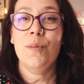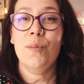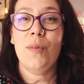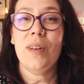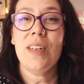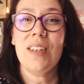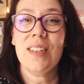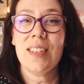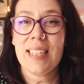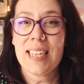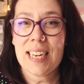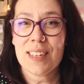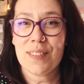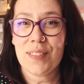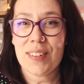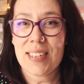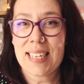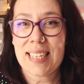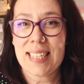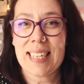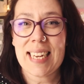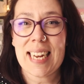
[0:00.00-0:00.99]
Buenos días,
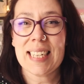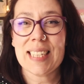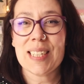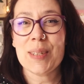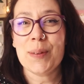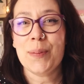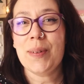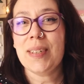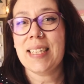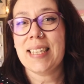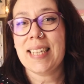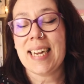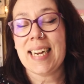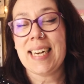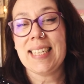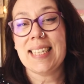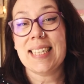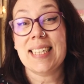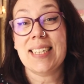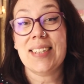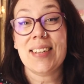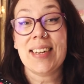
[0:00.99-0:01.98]
buenos días, ¿cómo
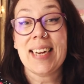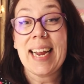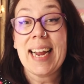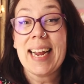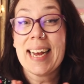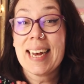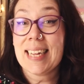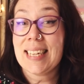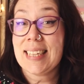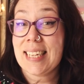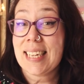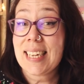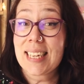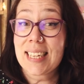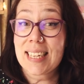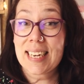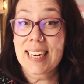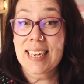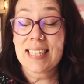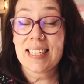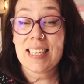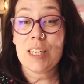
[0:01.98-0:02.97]
estáis? Estoy
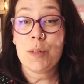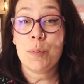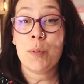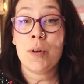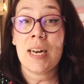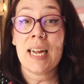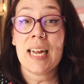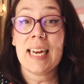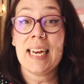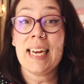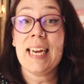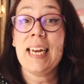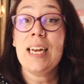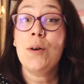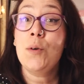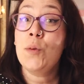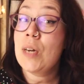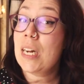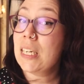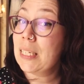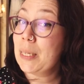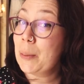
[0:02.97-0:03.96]
encantada de que estéis por aquí
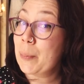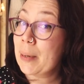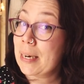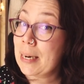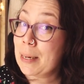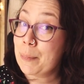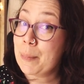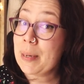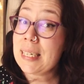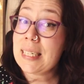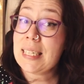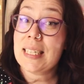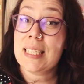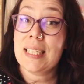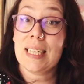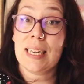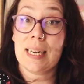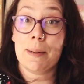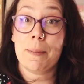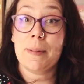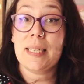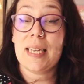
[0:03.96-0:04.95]
una semana más.
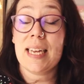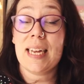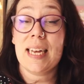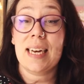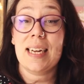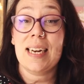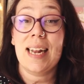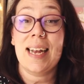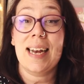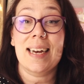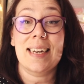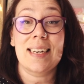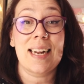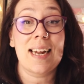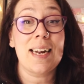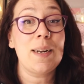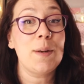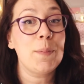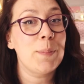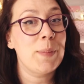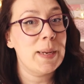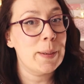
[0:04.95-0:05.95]
Si acabas de llegar al
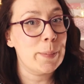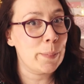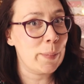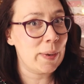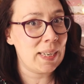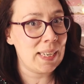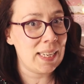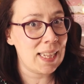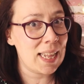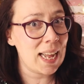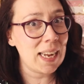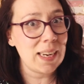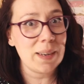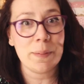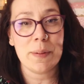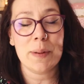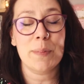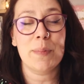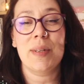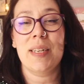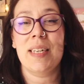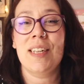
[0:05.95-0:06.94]
canal, bienvenida y
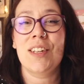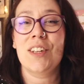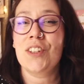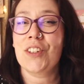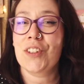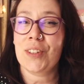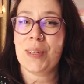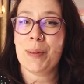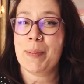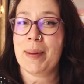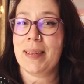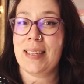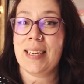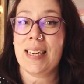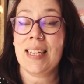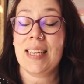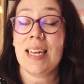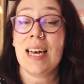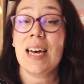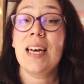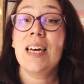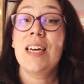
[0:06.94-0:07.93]
bienvenido. Soy
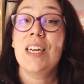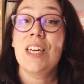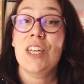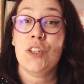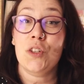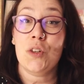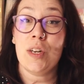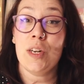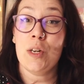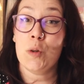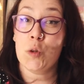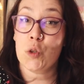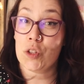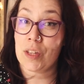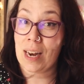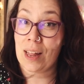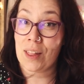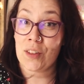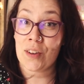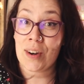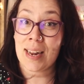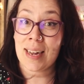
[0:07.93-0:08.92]
Patricia, soy
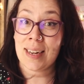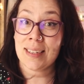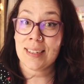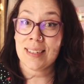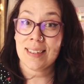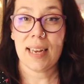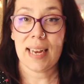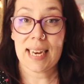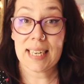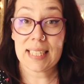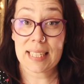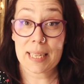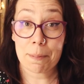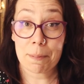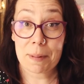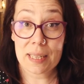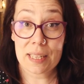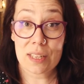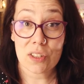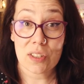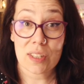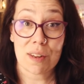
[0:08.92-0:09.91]
ilustradora, este
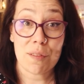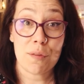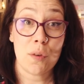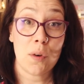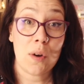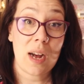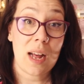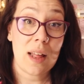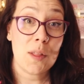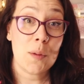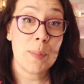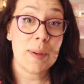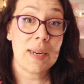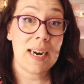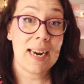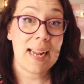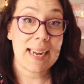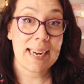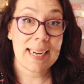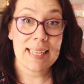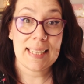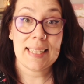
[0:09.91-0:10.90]
vídeo está enfocado
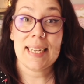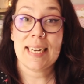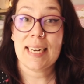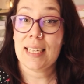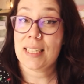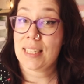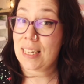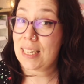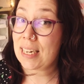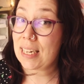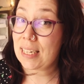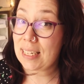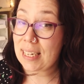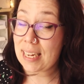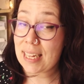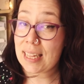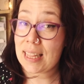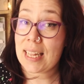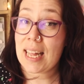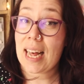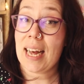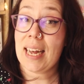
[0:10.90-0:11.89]
para la gente que tiene
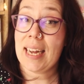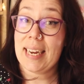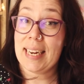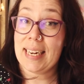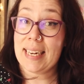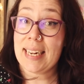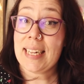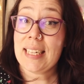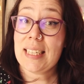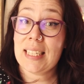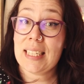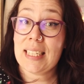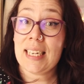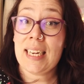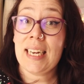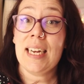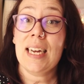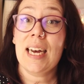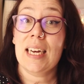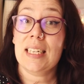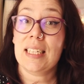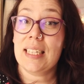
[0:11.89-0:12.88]
tienda en
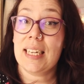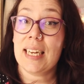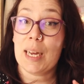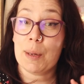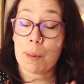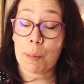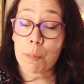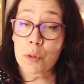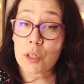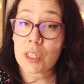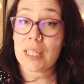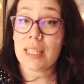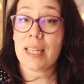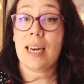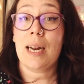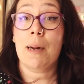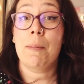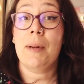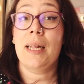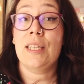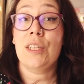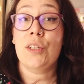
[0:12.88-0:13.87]
Etsy, así que vamos a
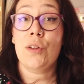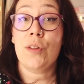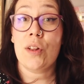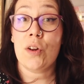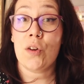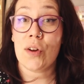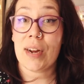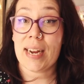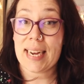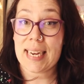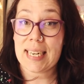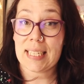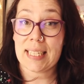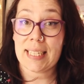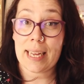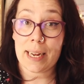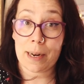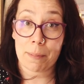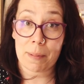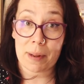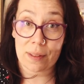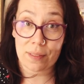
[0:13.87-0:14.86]
estar hablando de lo que es
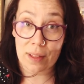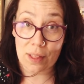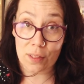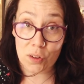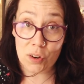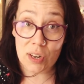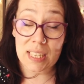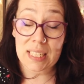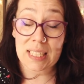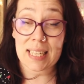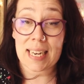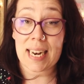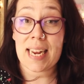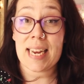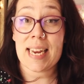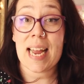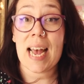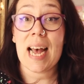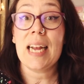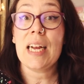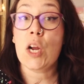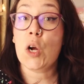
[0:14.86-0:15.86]
ser vendedor
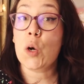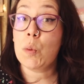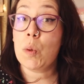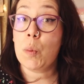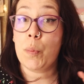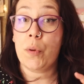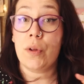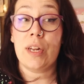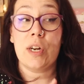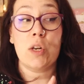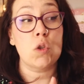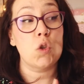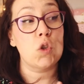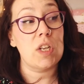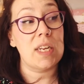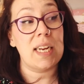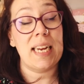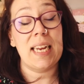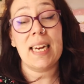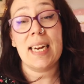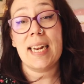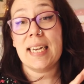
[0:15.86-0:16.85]
estrella y cómo poder
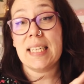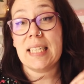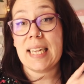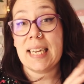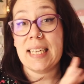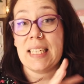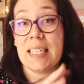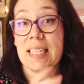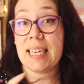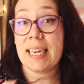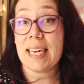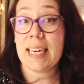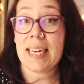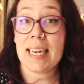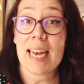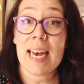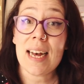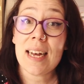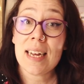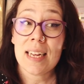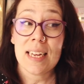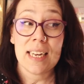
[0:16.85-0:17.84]
conseguir esta
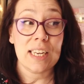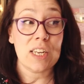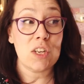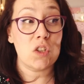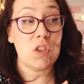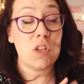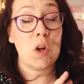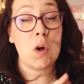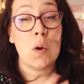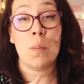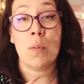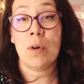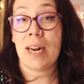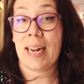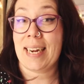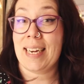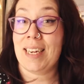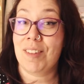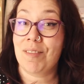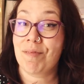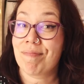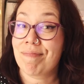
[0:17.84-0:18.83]
insignia que os dejo por
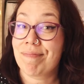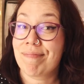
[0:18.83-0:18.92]
aquí.